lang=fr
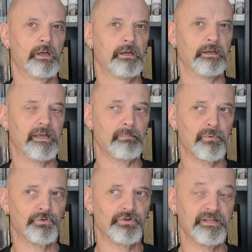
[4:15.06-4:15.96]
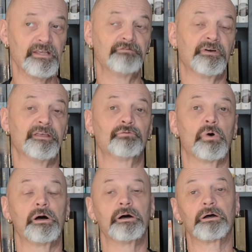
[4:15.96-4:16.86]
Et à un moment donné, il va y
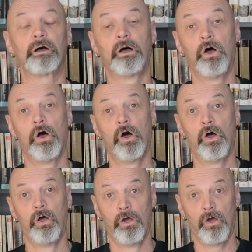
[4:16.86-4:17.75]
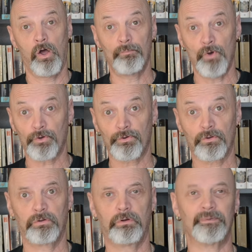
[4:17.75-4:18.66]
avoir un meurtre,
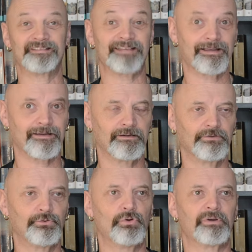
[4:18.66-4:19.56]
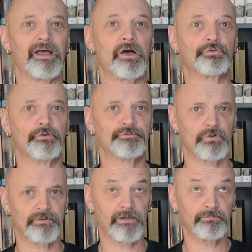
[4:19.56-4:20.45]
un massacre de 49
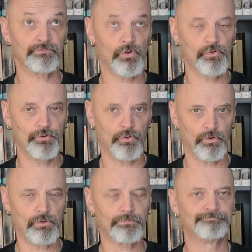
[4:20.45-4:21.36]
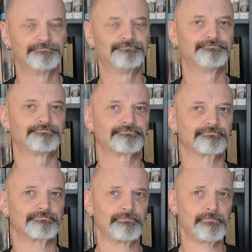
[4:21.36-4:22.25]
soldats dans le nord.
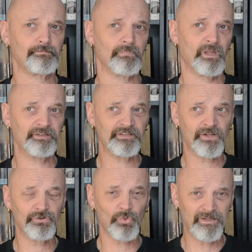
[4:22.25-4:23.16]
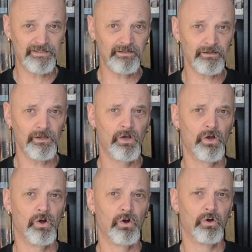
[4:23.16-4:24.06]
Et c'est un druide
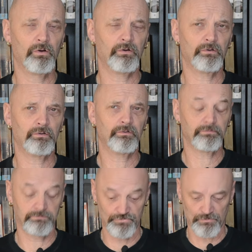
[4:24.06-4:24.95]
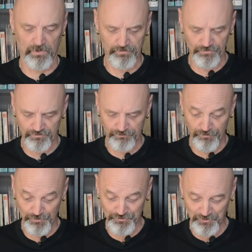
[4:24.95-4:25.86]
euh, je ne me rappelle
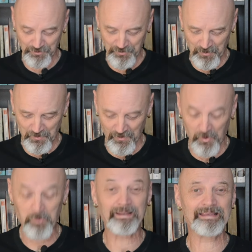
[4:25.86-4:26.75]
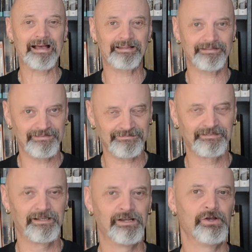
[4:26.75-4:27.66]
plus son nom, Obrigan,
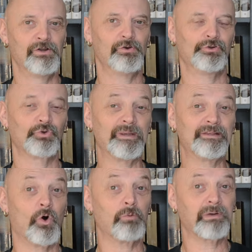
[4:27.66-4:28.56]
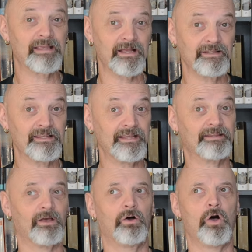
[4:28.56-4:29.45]
le druide Obregan, qui est
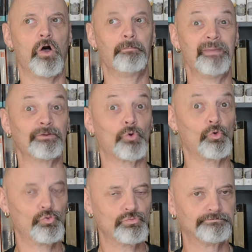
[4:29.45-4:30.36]
un, maître loup,